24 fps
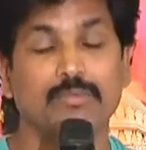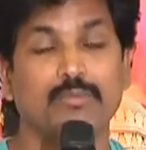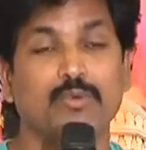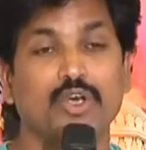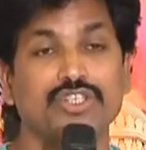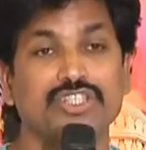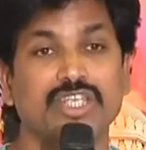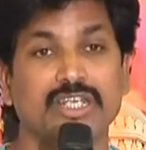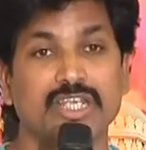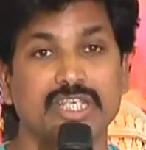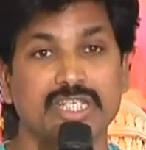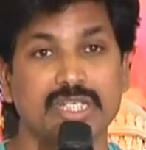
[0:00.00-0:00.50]

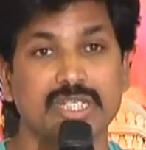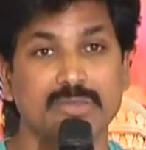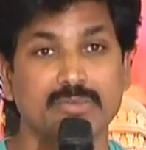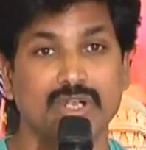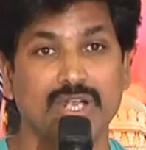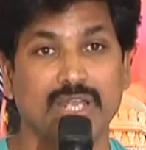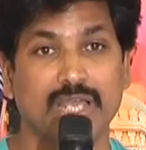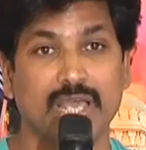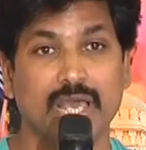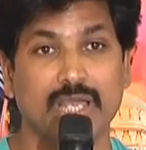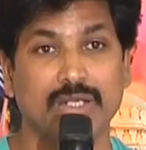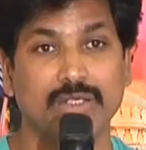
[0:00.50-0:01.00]
పోసాని
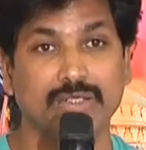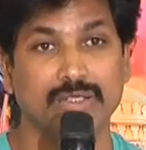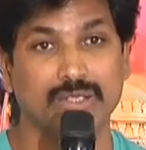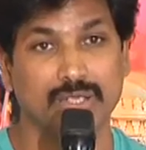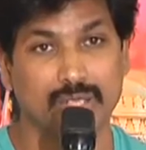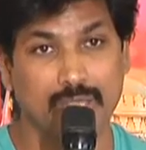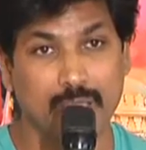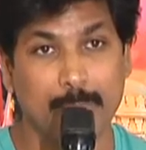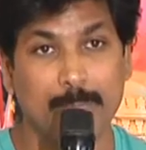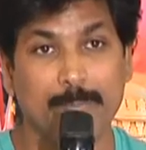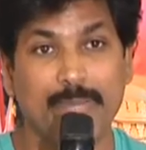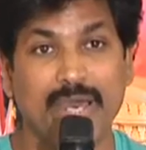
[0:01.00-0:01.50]
కృష్ణమురళి గారు
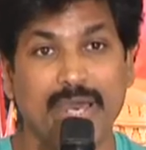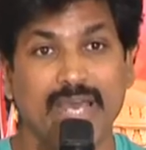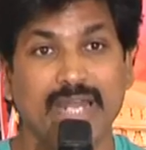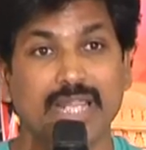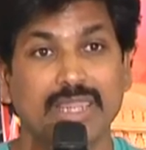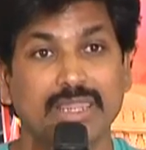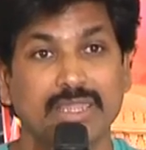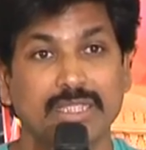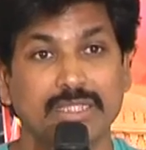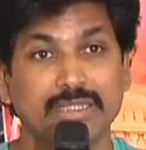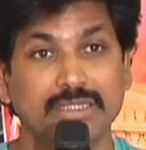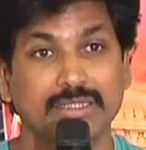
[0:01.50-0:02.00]

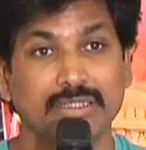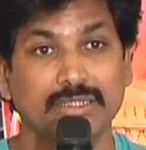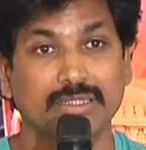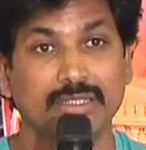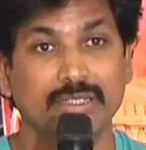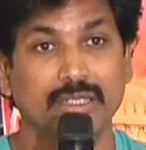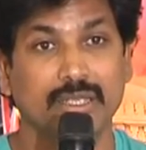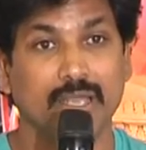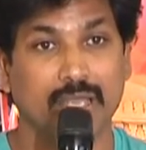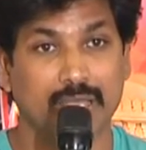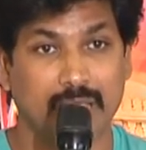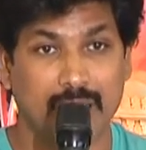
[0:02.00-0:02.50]
భరత్
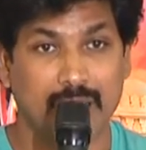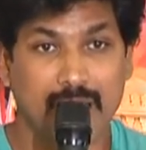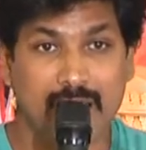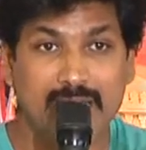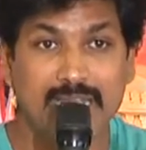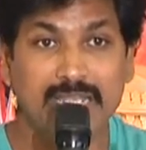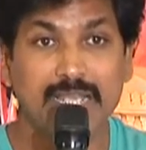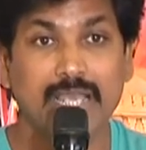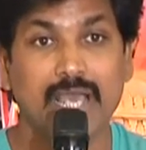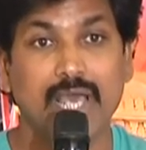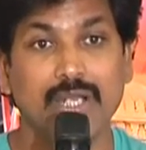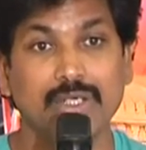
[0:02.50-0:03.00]

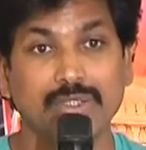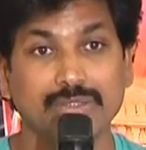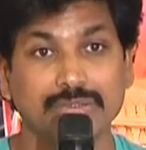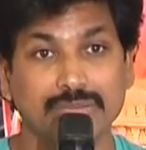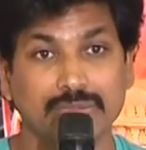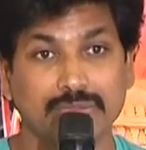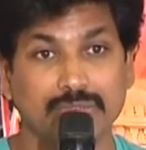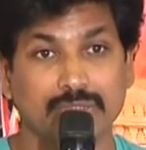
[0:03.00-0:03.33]
ఆలీ గారు